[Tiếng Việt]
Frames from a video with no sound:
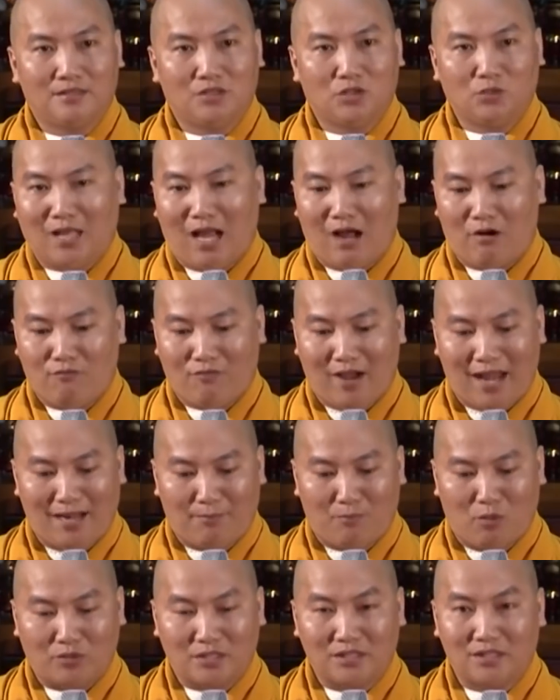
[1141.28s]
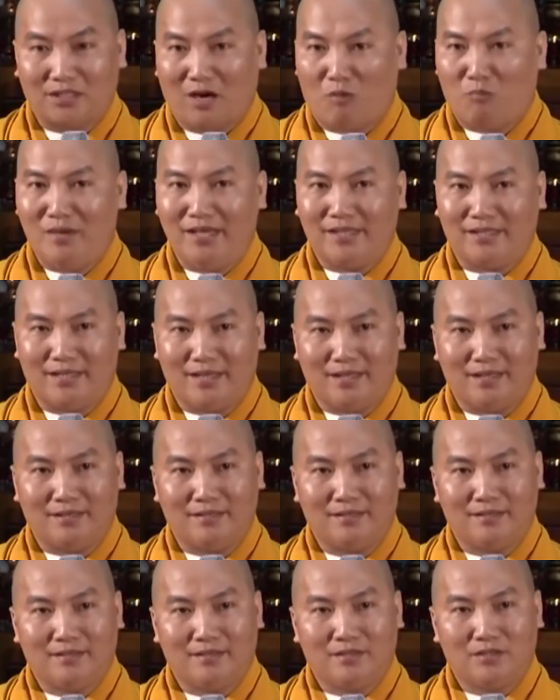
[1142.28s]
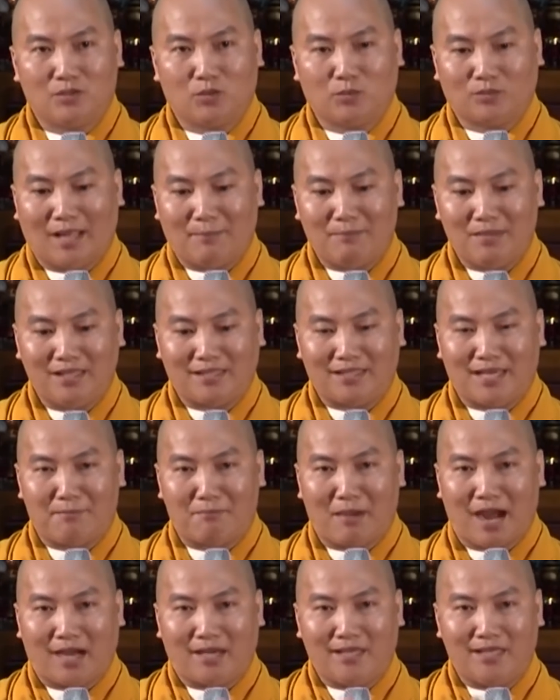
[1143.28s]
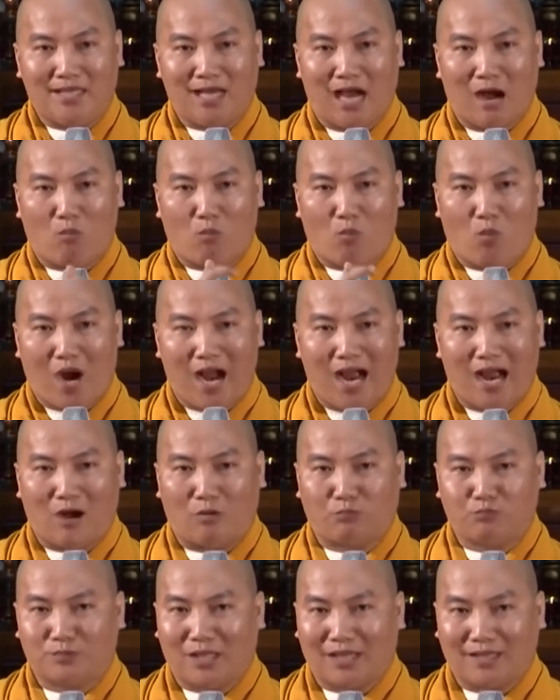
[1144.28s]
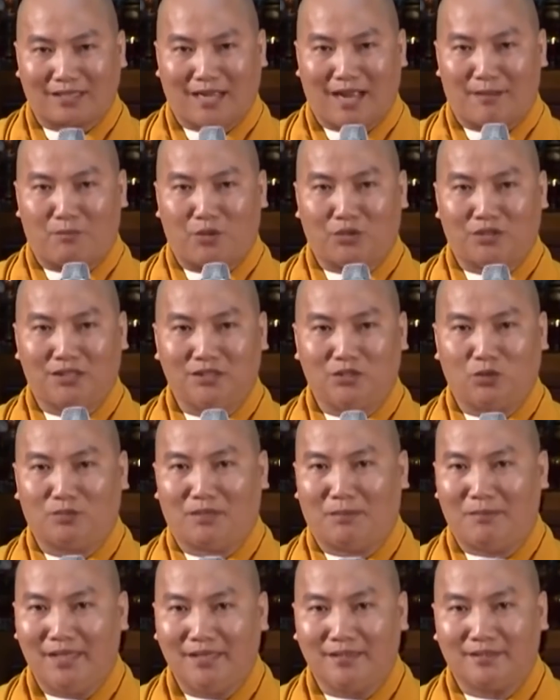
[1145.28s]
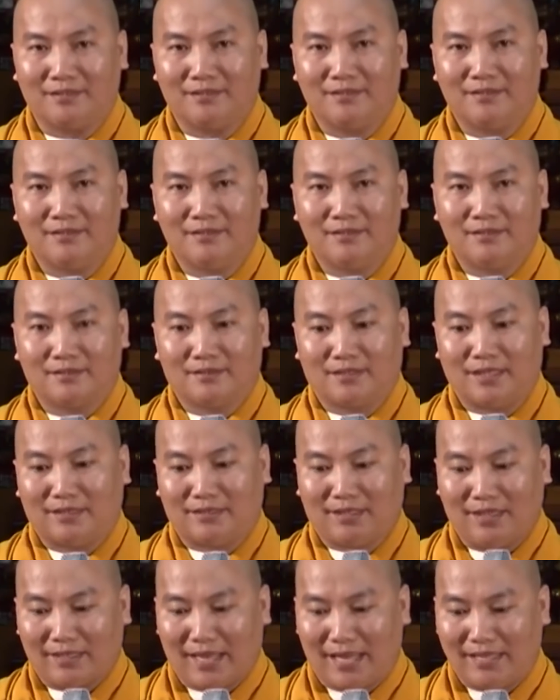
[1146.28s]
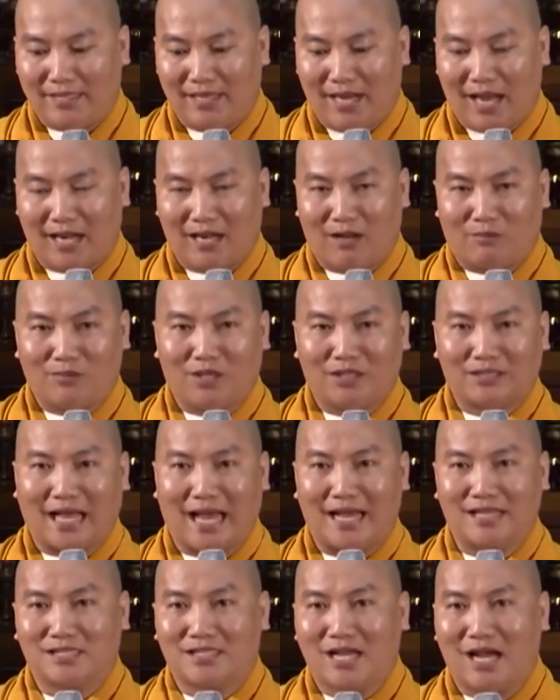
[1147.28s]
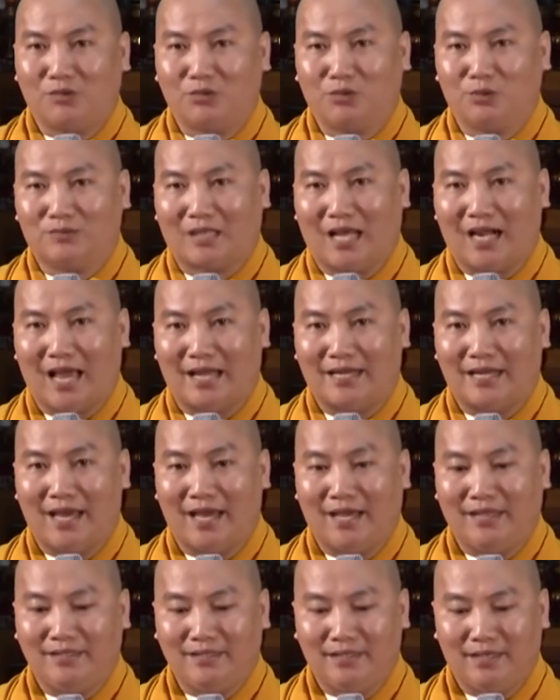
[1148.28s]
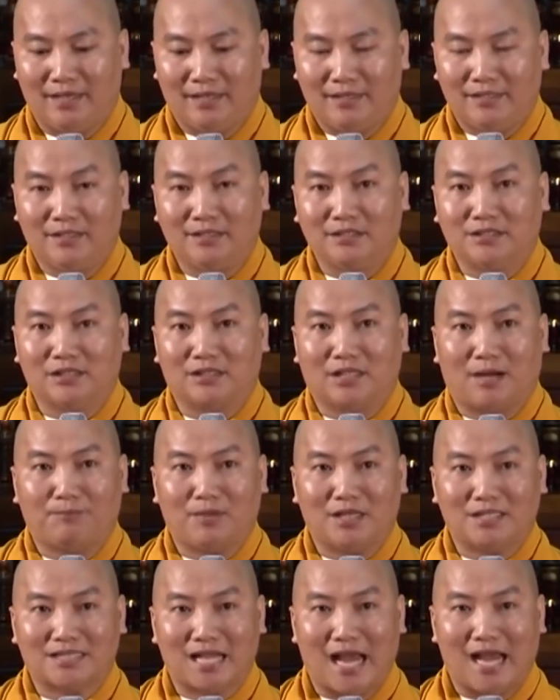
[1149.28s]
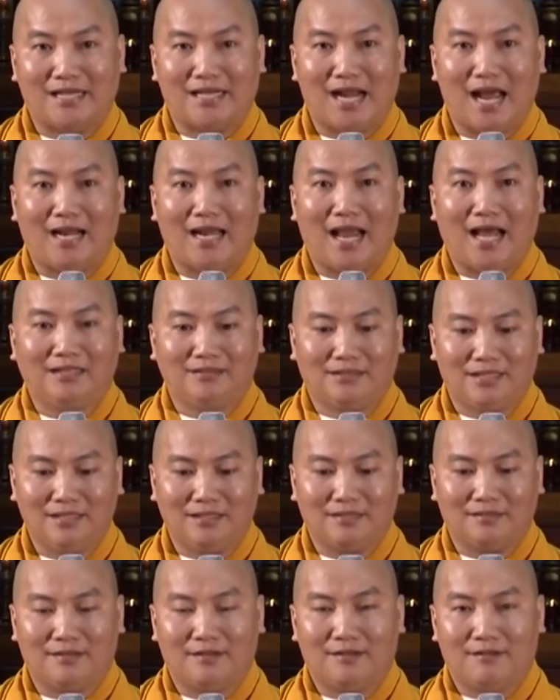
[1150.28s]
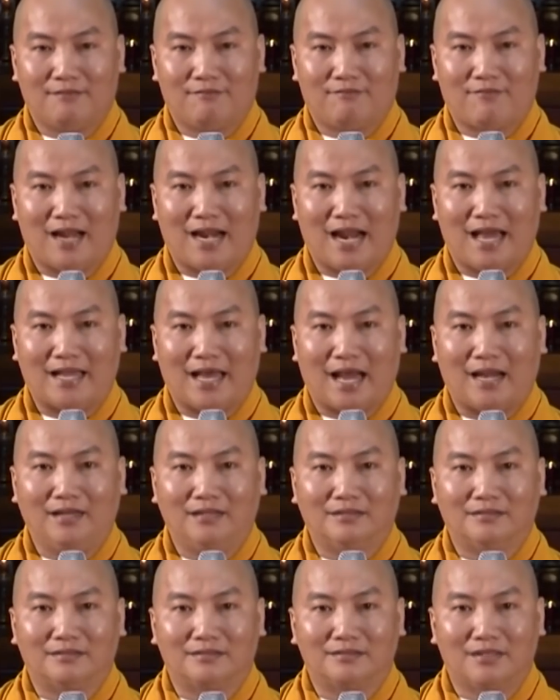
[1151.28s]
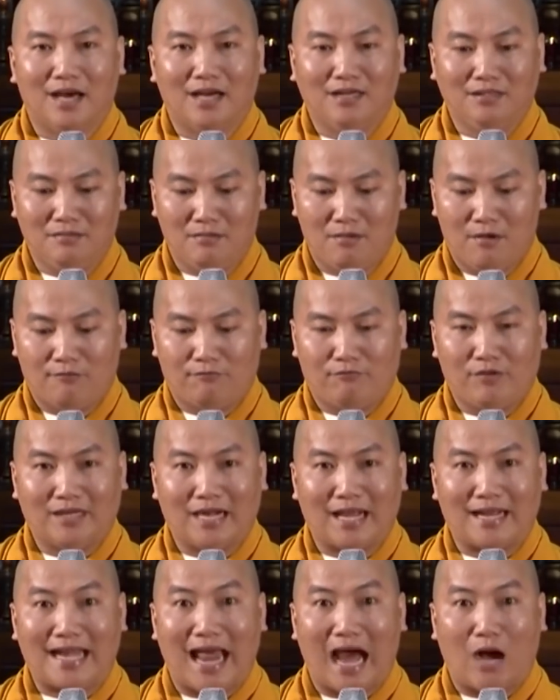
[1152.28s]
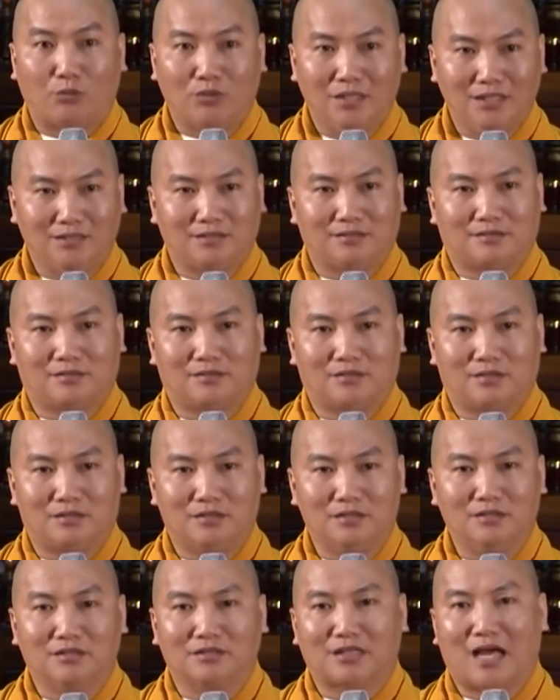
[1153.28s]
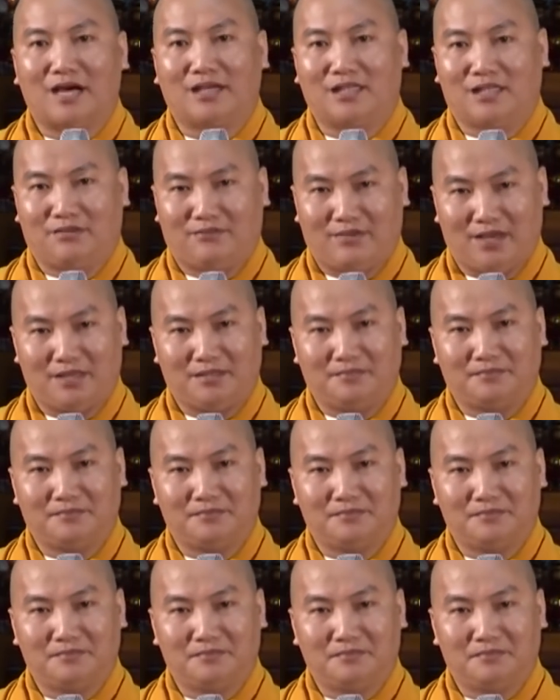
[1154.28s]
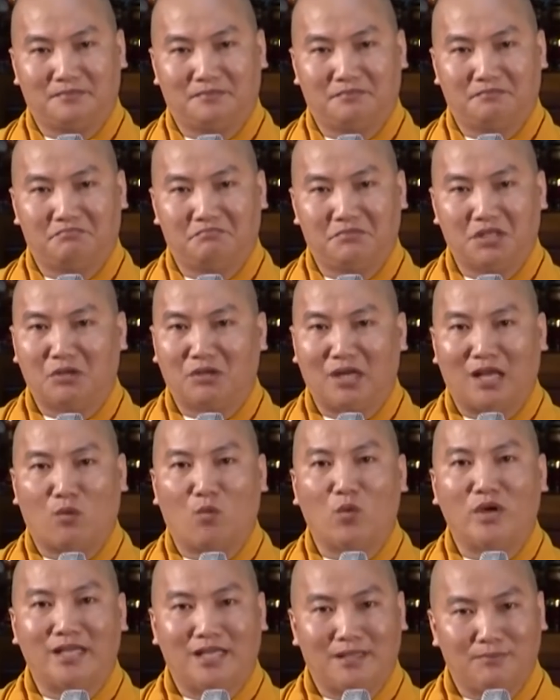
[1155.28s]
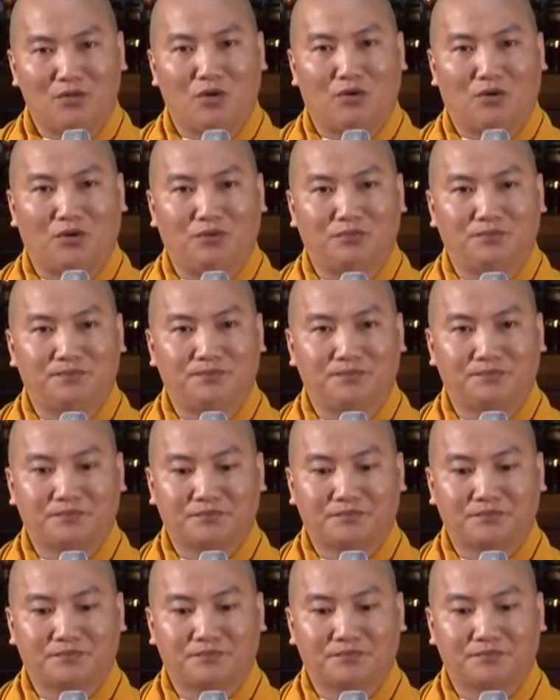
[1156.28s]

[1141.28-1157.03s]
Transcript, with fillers: chúng ta không phải là một người không biết gì. Chúng ta biết về mặt y học, khoa học, tất cả mọi thứ chúng ta biết. Thì tất cả những hành động đó tại sao chúng ta lại để những trường hợp đó xảy ra đáng tiếc và lại ảnh hưởng đến vấn đề đạo đức đương thời như vậy? Điều này nguy hiểm vô cùng.